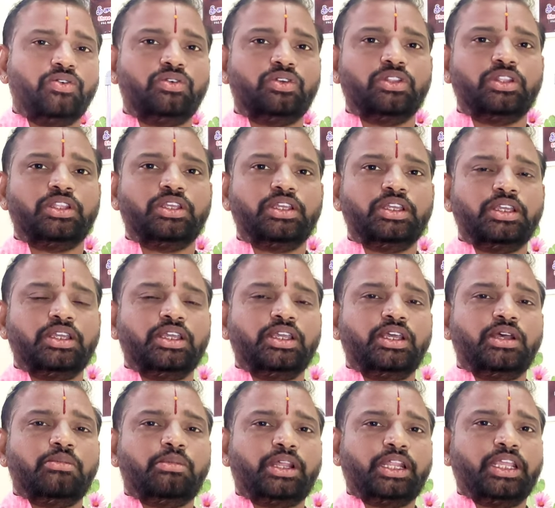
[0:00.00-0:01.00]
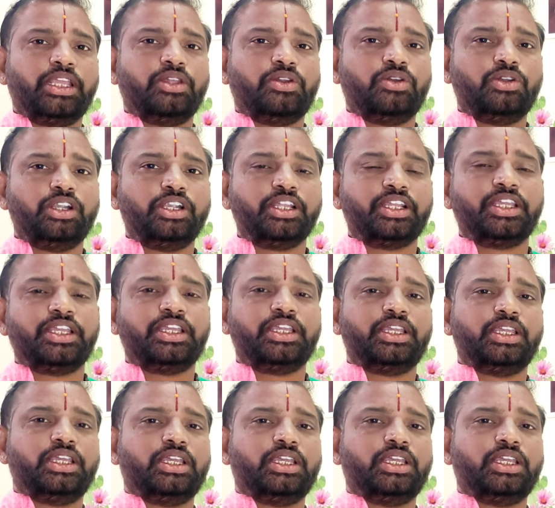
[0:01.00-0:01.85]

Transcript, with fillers: ఉంటుంది మరి ఈ రెండింటికి